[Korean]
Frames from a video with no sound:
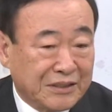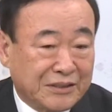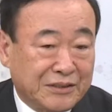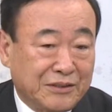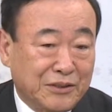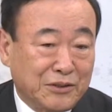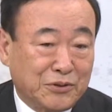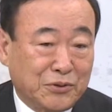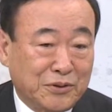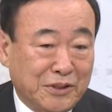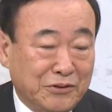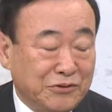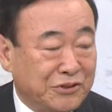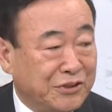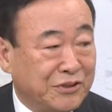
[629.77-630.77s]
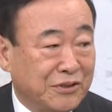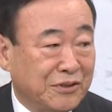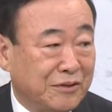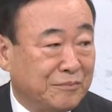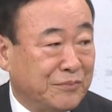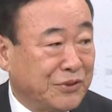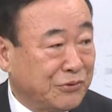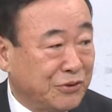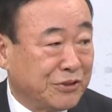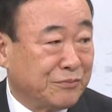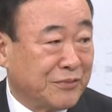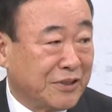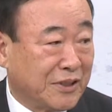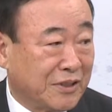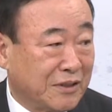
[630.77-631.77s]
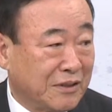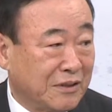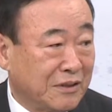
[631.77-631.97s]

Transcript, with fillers: 그걸 토대로 시정을 피고 있습니다.